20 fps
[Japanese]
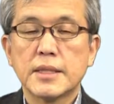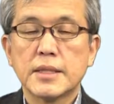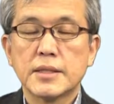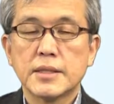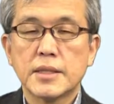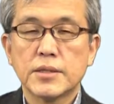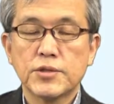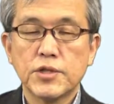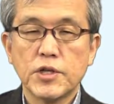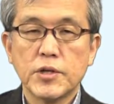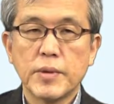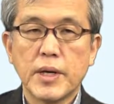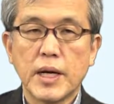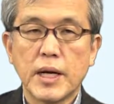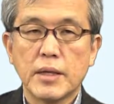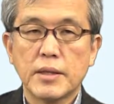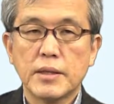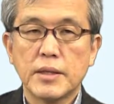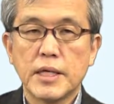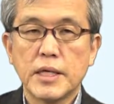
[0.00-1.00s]
例えば
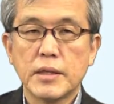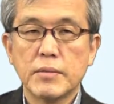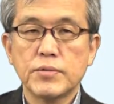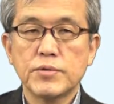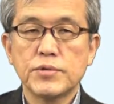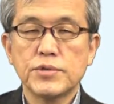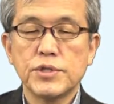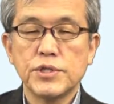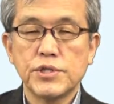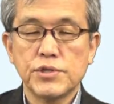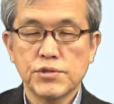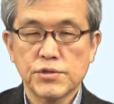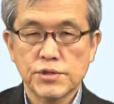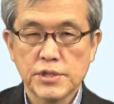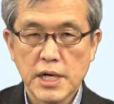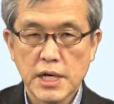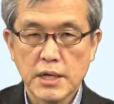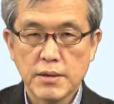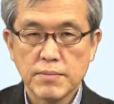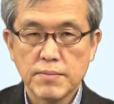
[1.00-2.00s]
例文
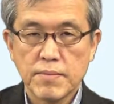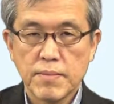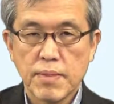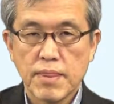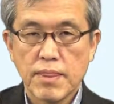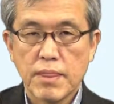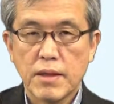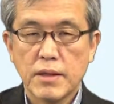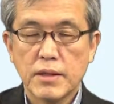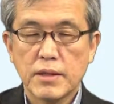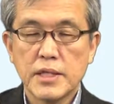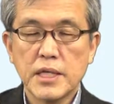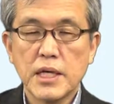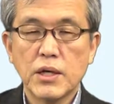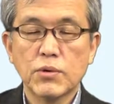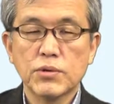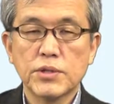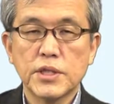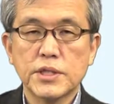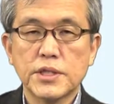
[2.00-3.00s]
23家
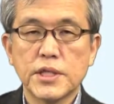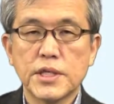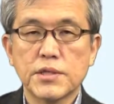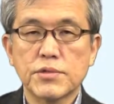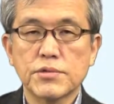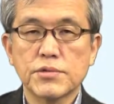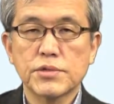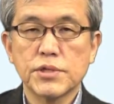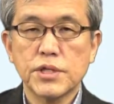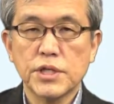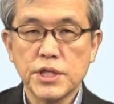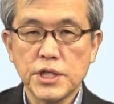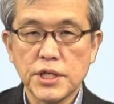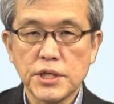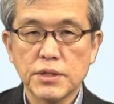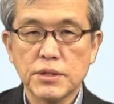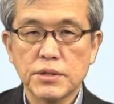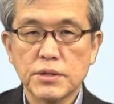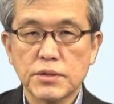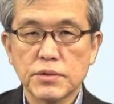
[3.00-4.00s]
を出ている隙に
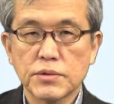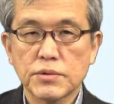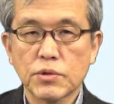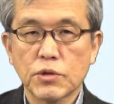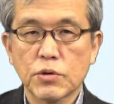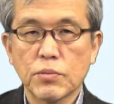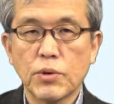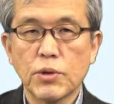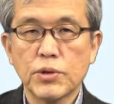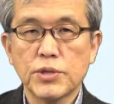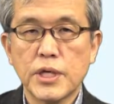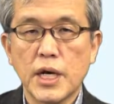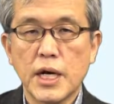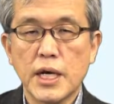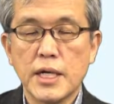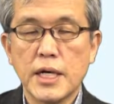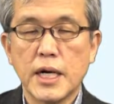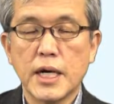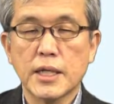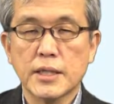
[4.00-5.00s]
泥棒に入
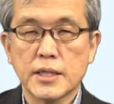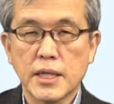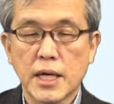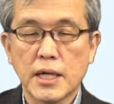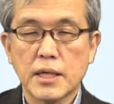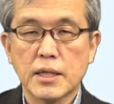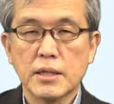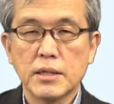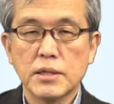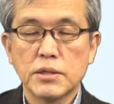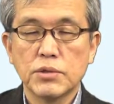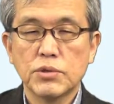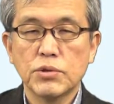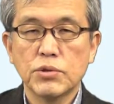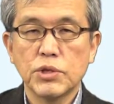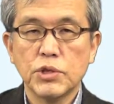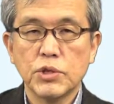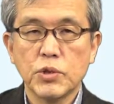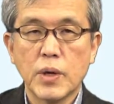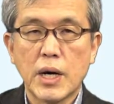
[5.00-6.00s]
られたと
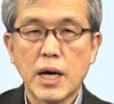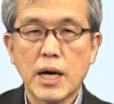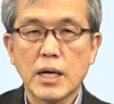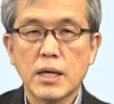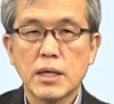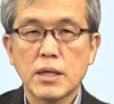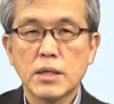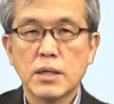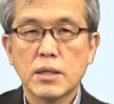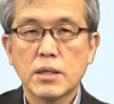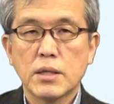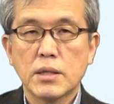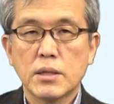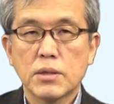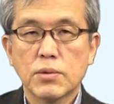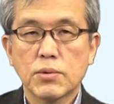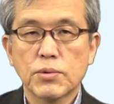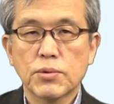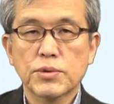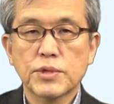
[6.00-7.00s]
いうのは
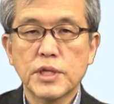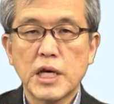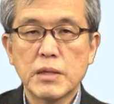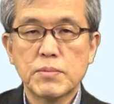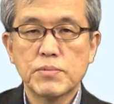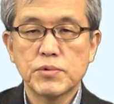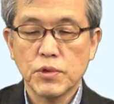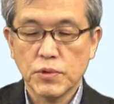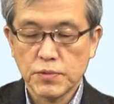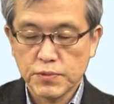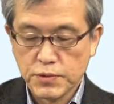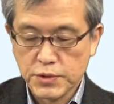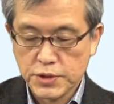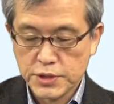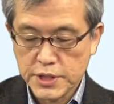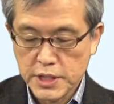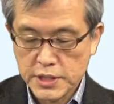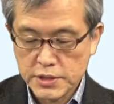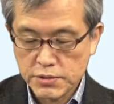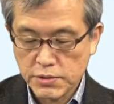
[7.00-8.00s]
このタイプの副詞
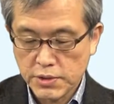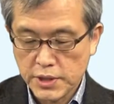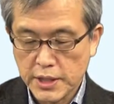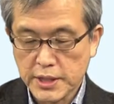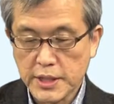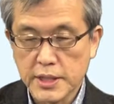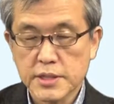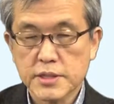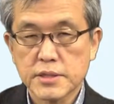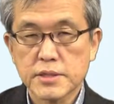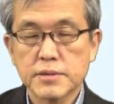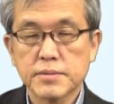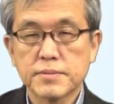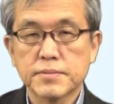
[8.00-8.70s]
節の例です。